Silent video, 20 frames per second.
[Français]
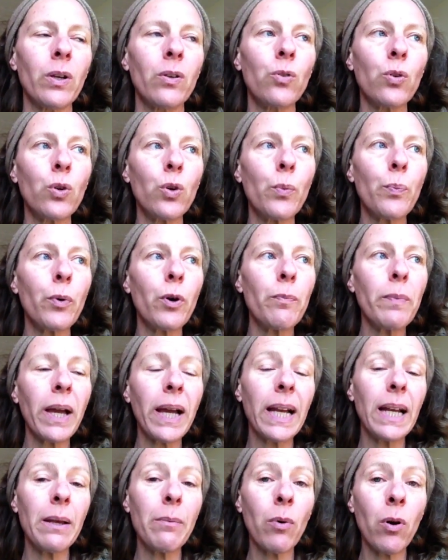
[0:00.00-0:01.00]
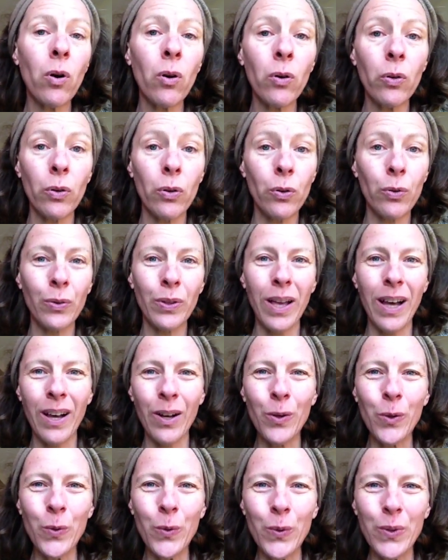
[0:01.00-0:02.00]
Donc le premier élément que l'on a
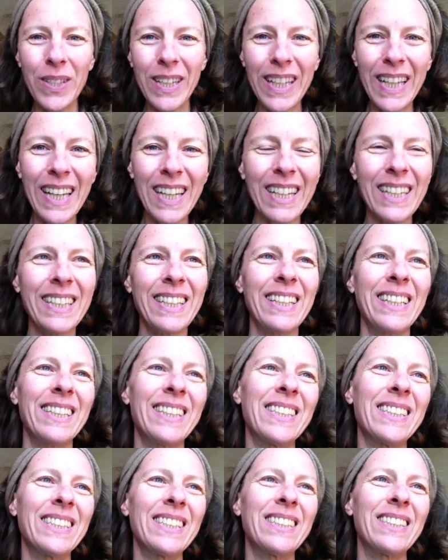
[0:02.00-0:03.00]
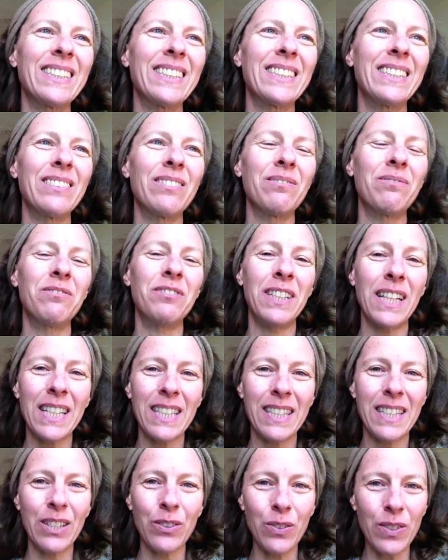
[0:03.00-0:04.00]
rencontré via
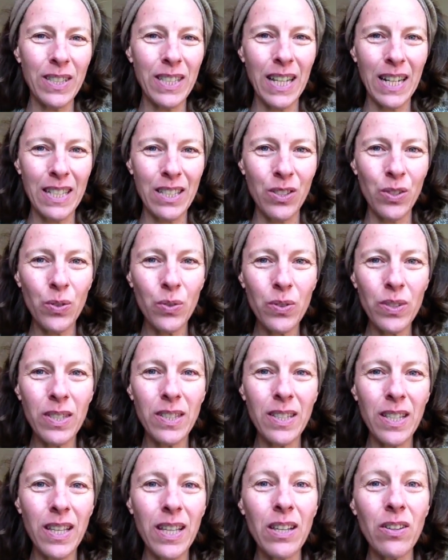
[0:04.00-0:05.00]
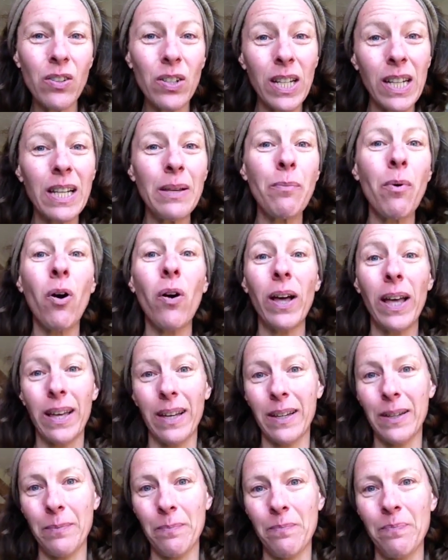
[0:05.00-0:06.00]
ces constellations, c'est l'élément R.